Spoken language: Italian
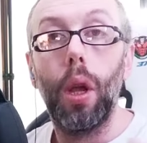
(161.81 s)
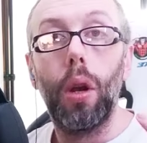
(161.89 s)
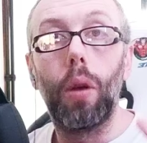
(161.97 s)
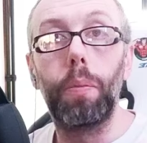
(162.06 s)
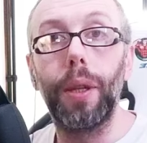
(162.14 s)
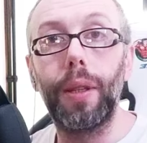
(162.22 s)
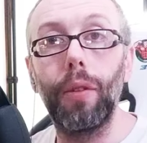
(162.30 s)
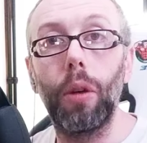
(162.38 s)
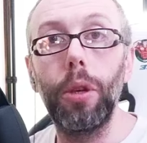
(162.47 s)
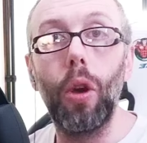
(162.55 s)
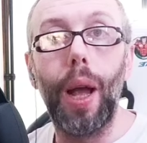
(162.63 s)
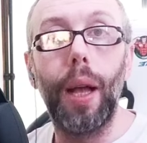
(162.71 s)
L'obiettivo
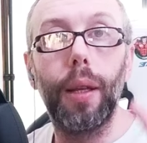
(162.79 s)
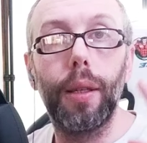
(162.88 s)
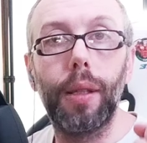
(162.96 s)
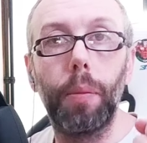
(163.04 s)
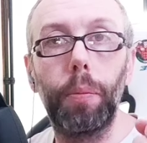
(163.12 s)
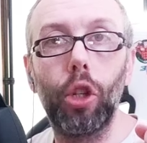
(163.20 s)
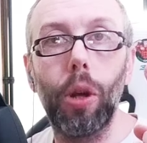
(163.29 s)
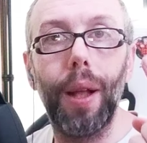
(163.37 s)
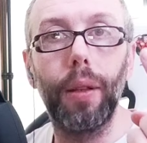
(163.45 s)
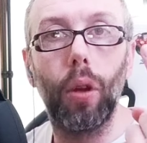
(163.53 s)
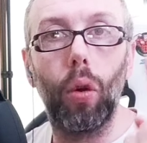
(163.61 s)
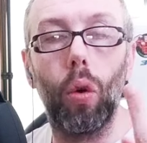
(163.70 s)
mio è
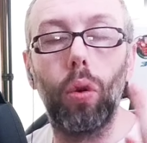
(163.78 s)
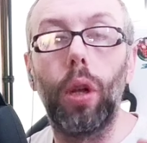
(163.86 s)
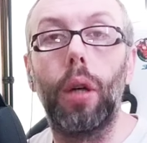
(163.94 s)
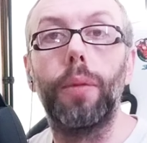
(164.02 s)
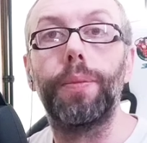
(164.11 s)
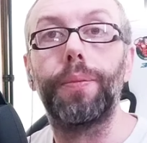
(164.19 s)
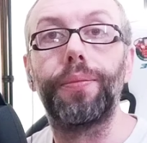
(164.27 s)
semplicemente, uno,